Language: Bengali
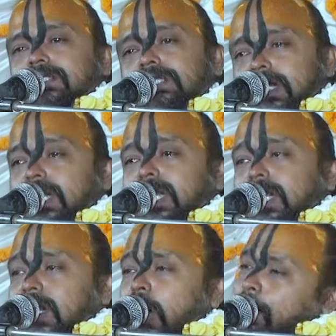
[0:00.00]
জানেন
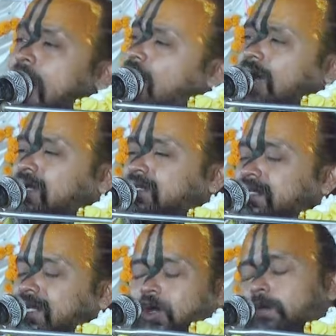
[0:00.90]
মা
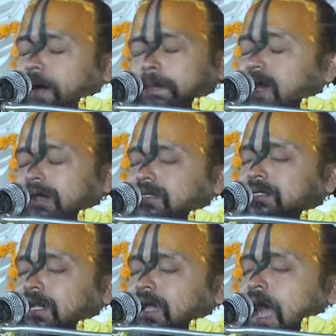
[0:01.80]
ও বাবা
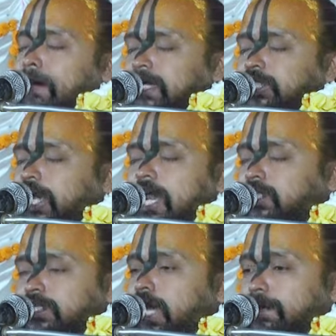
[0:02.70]
আমার
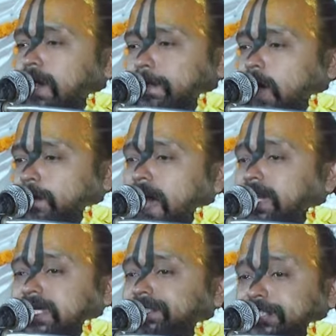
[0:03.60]
সনাতন ধর্মের ভগবান
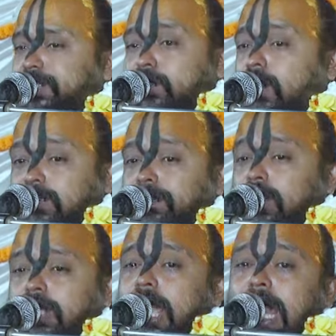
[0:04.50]
কৃষ্ণ কত বড়
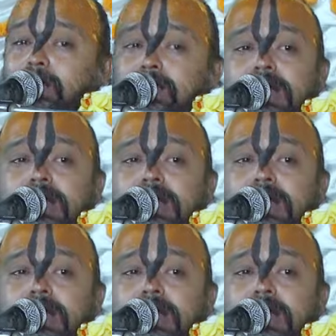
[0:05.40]
দয়ালু